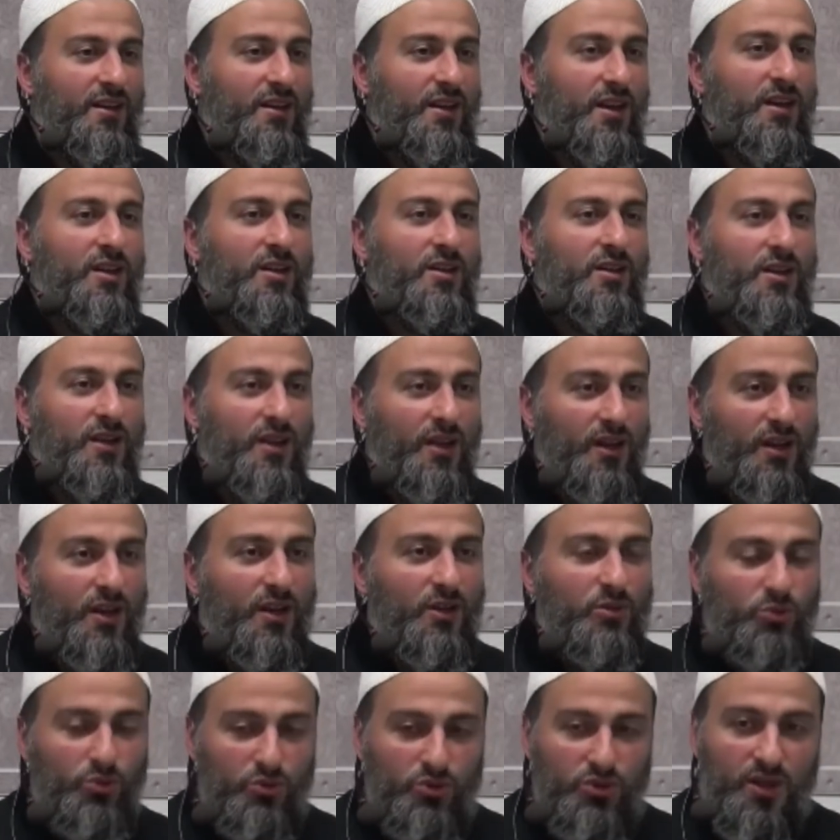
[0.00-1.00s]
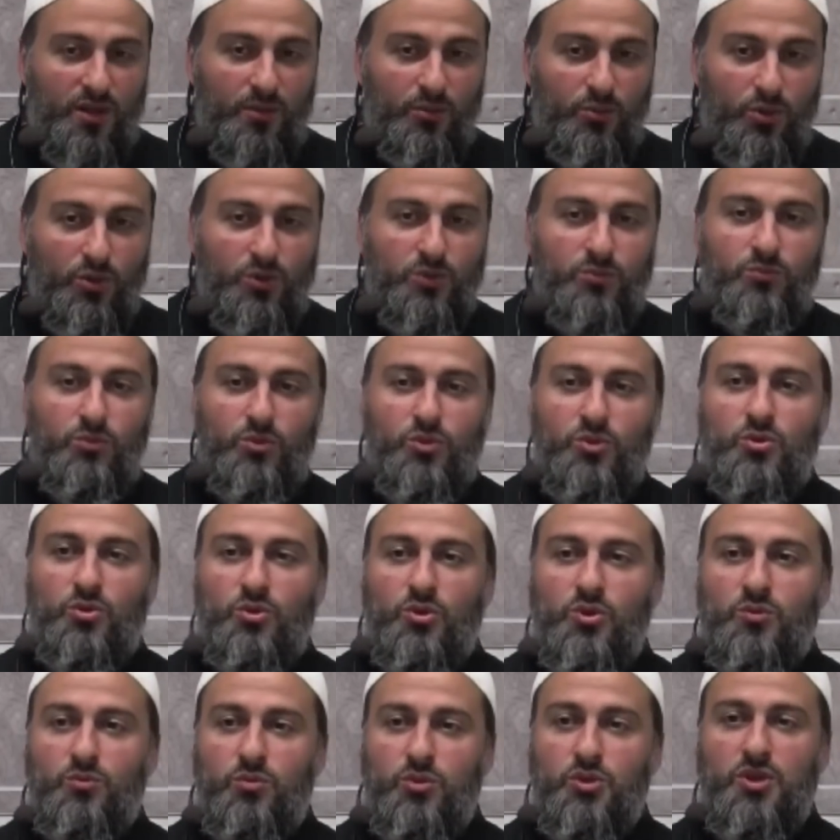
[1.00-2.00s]
Yani düşünebiliyor
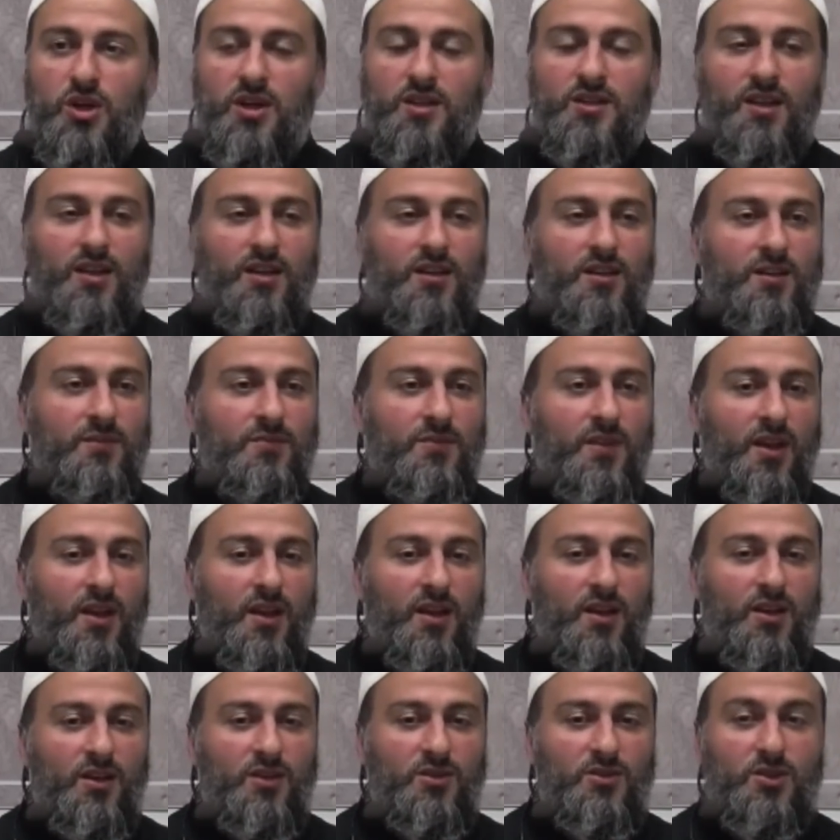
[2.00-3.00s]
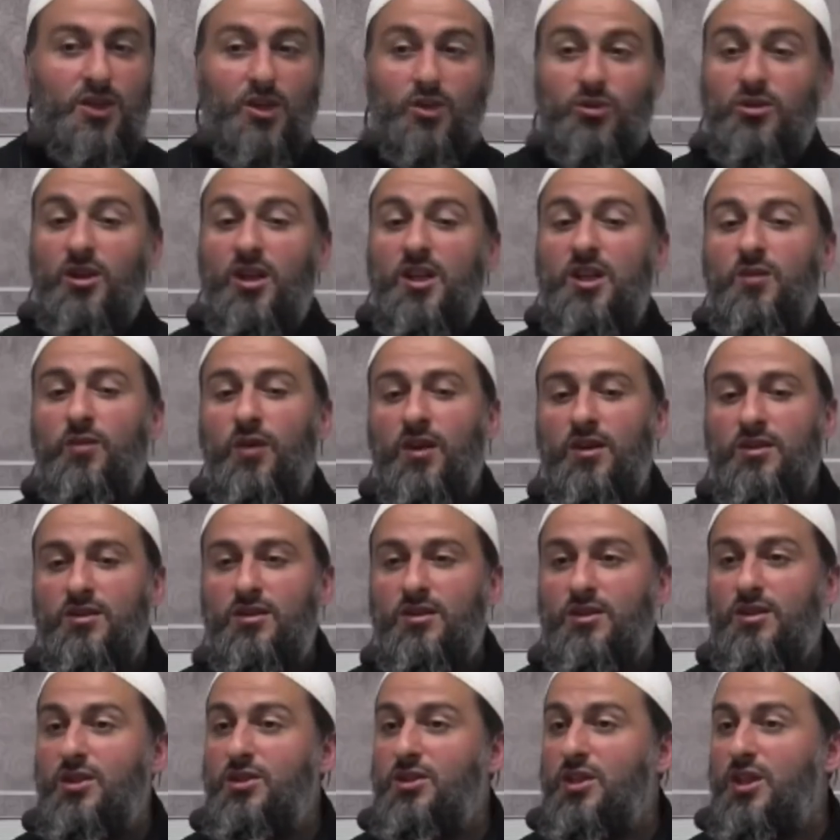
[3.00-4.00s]
musunuz bu şartları? zaruret
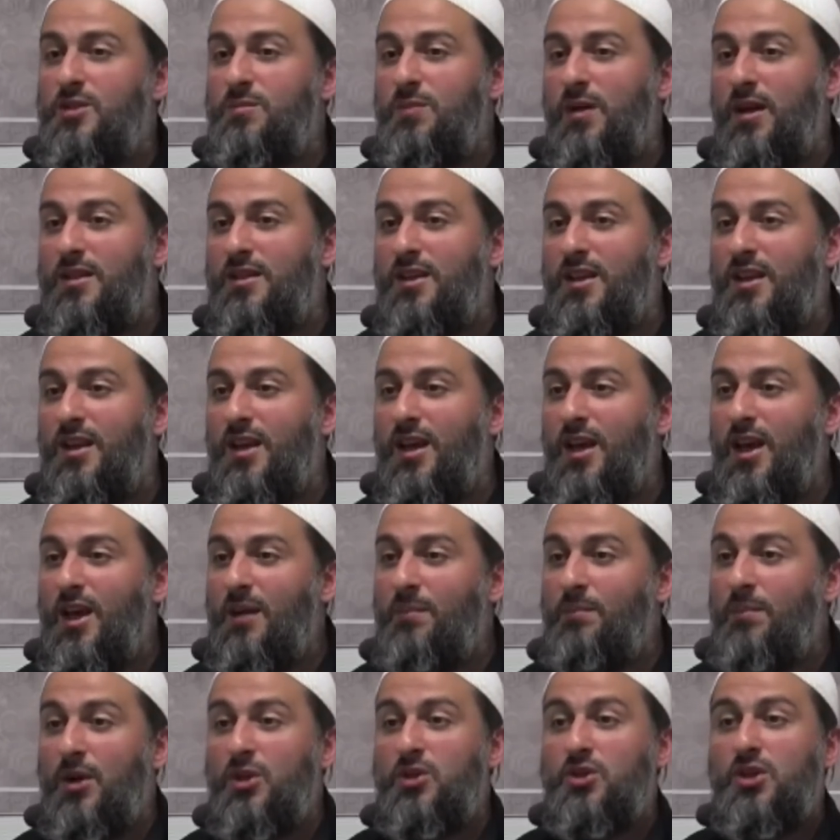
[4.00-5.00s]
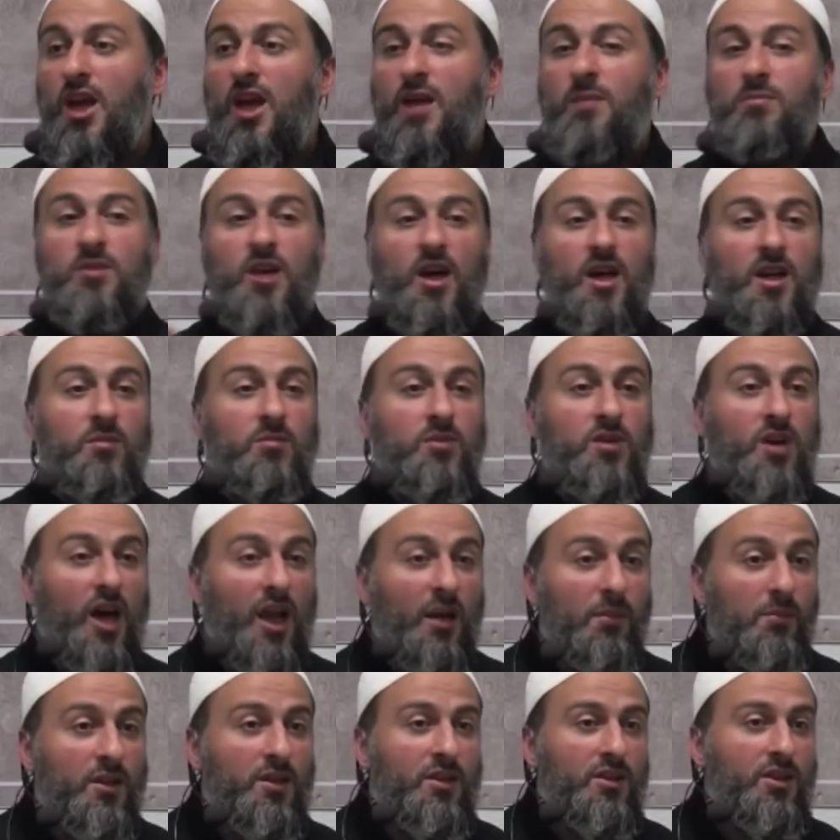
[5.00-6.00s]
vardır diyeceğiz belki. Başka imkanım
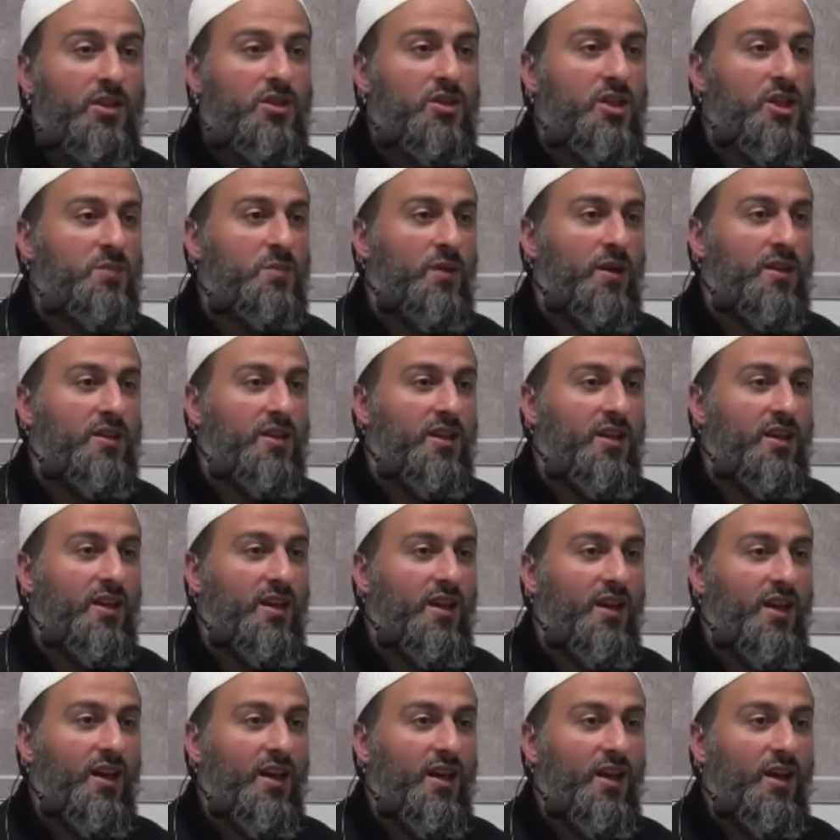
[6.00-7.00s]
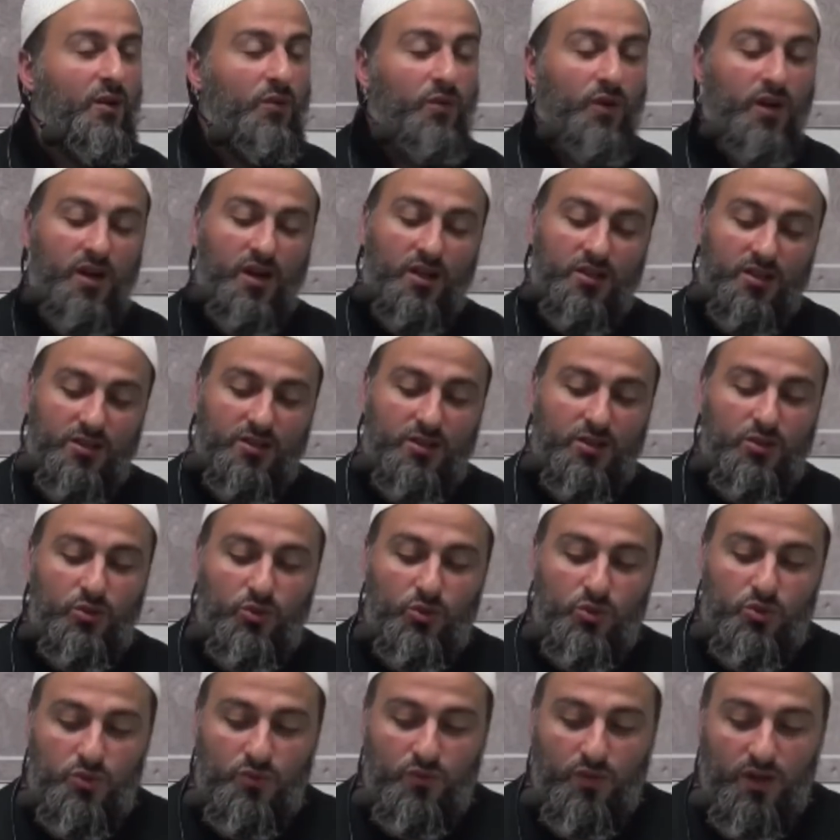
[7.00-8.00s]
kalmadı diyeceğiz belki. Fakat Hazreti
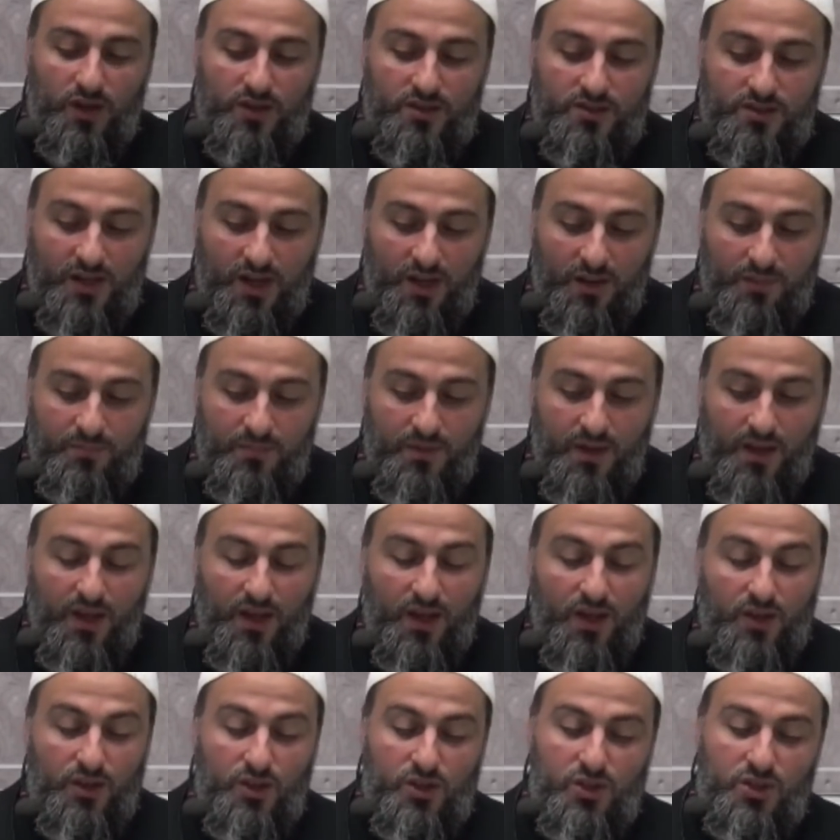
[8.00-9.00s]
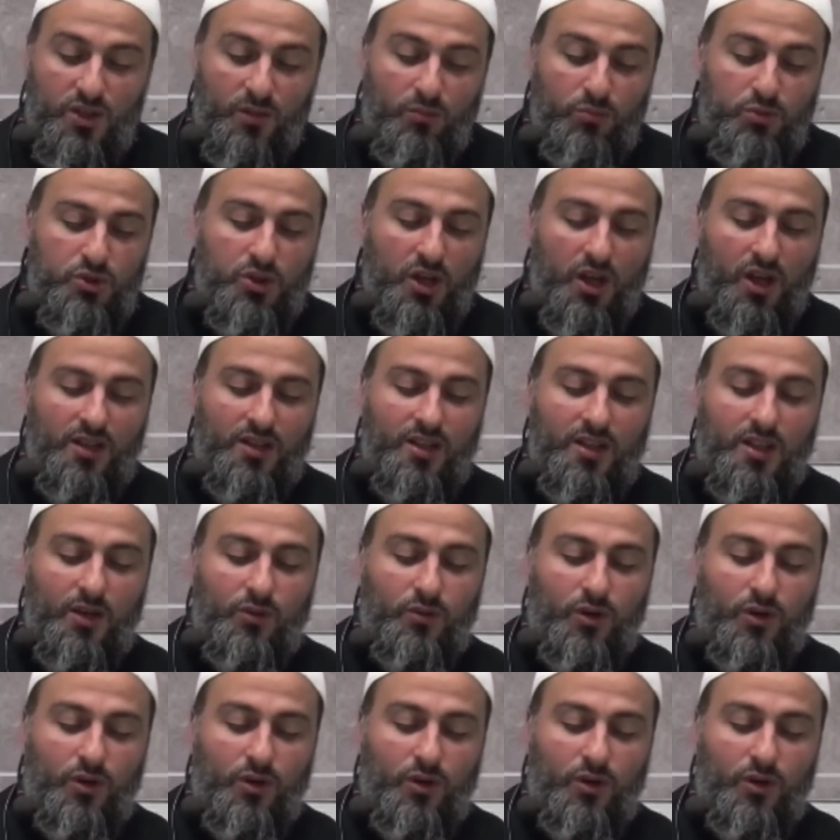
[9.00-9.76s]
Yusuf aleyhisselam işte bu şekilde